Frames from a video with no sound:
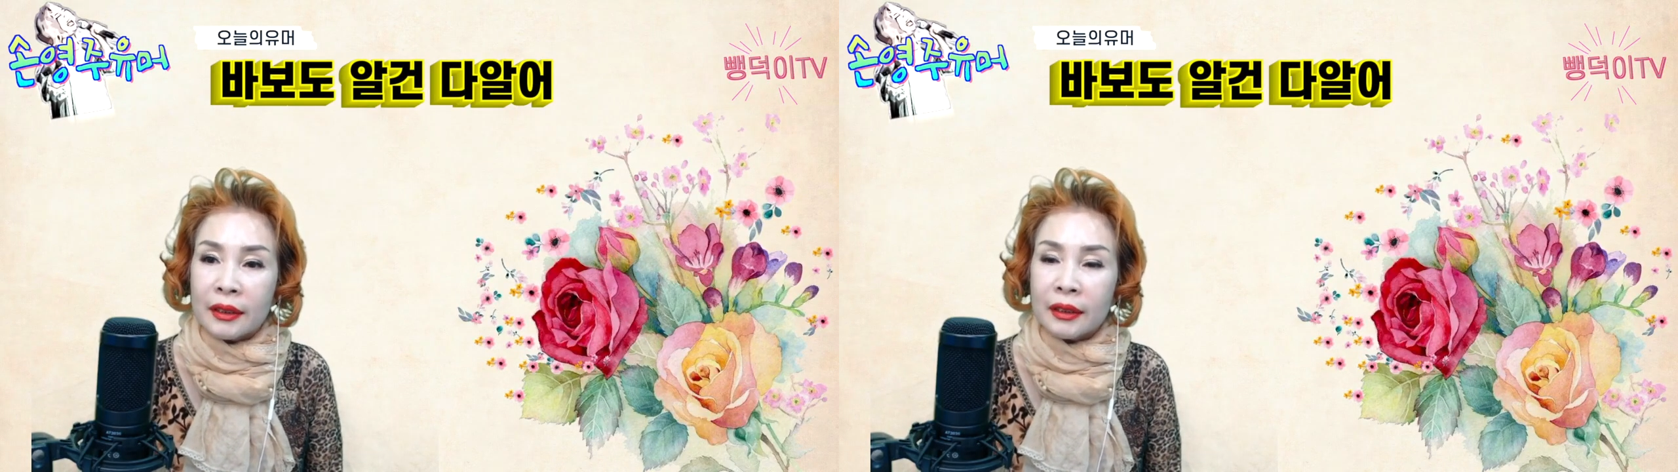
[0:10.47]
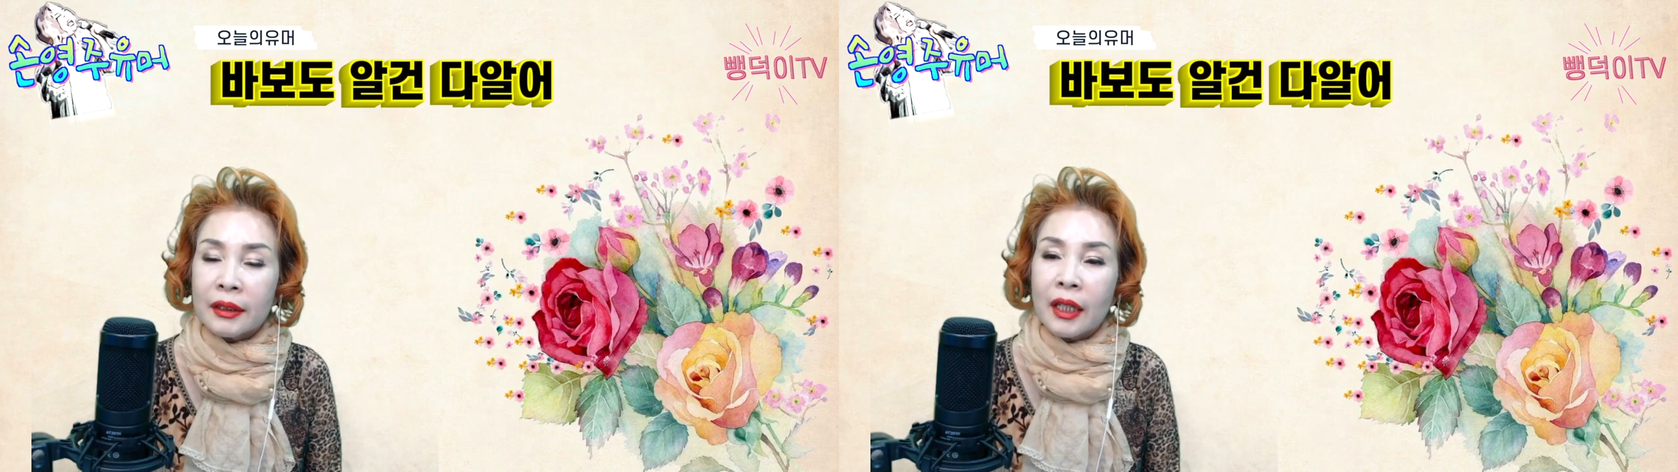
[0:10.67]

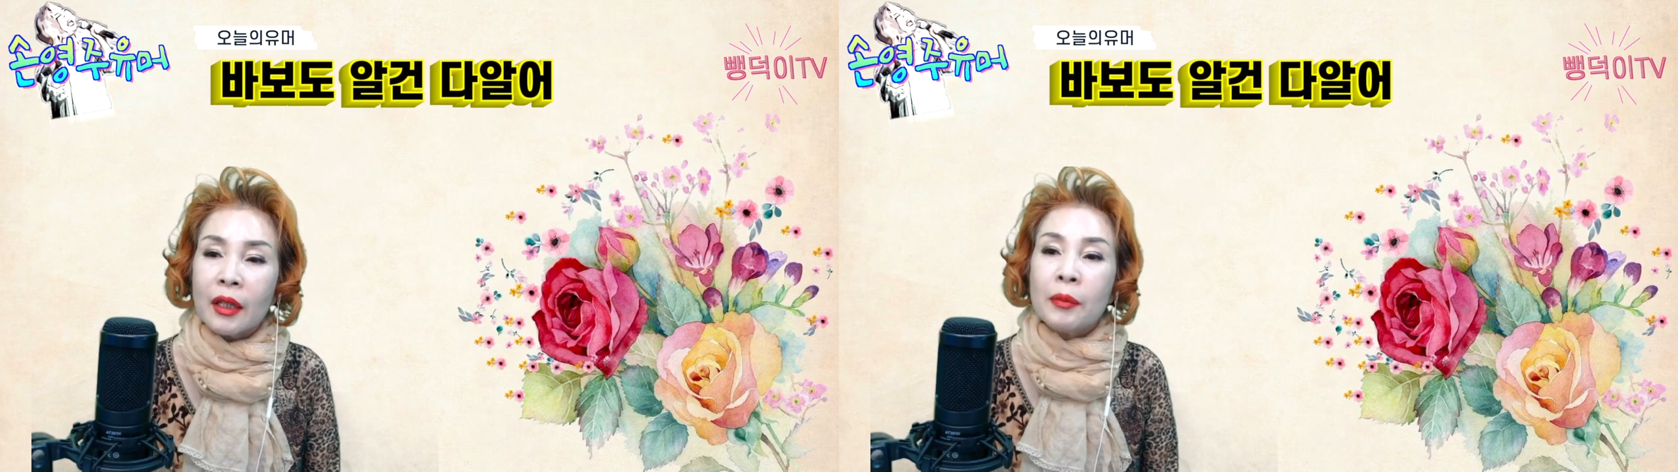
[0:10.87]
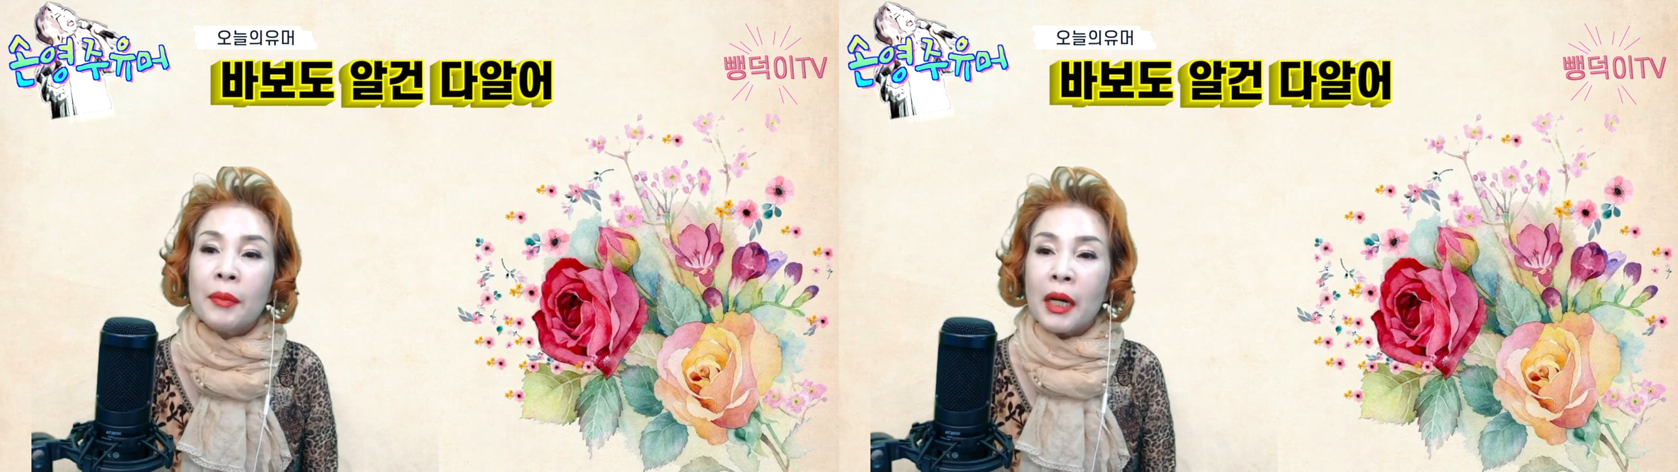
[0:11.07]
근데
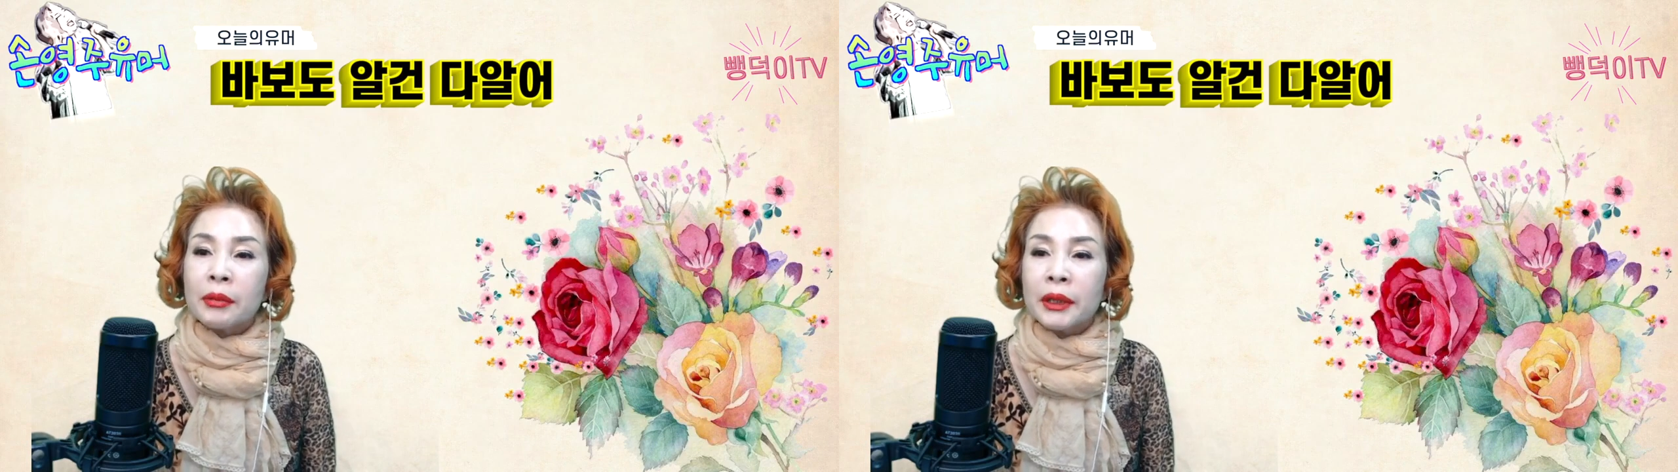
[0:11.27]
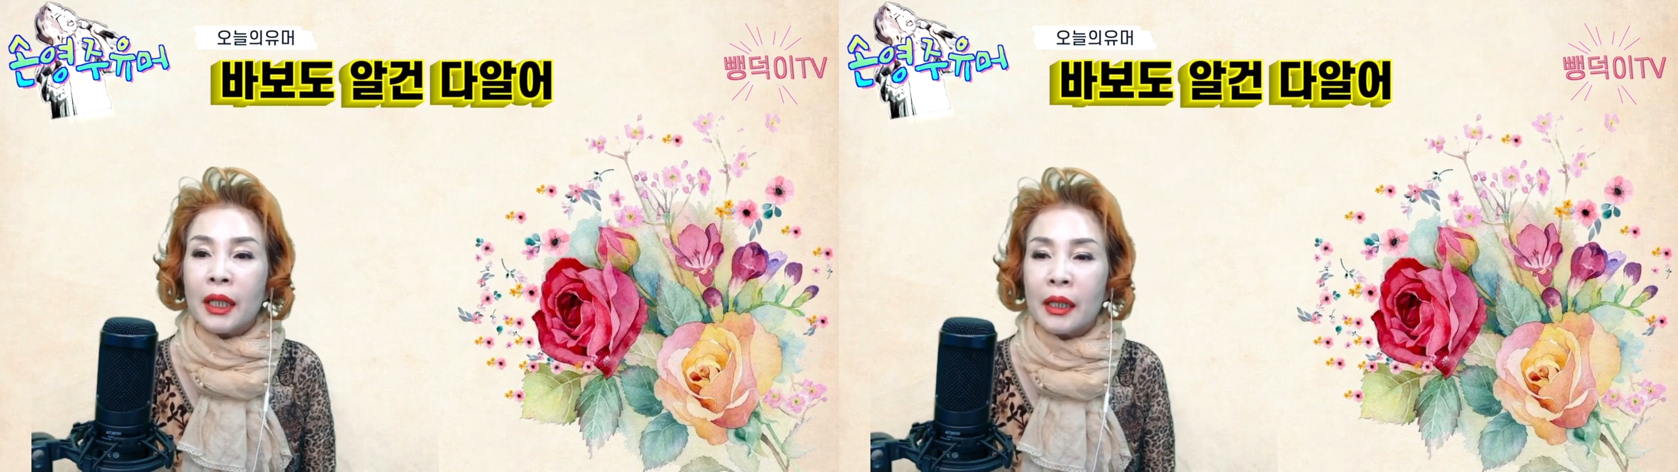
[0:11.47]
엄마
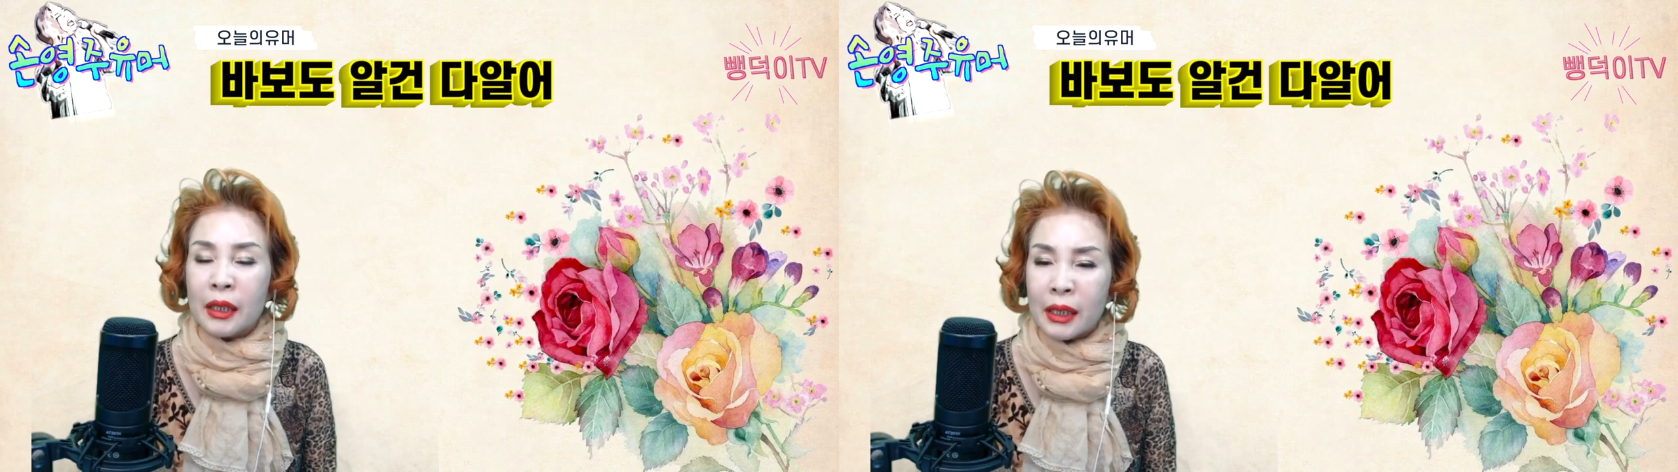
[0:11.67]
아버지가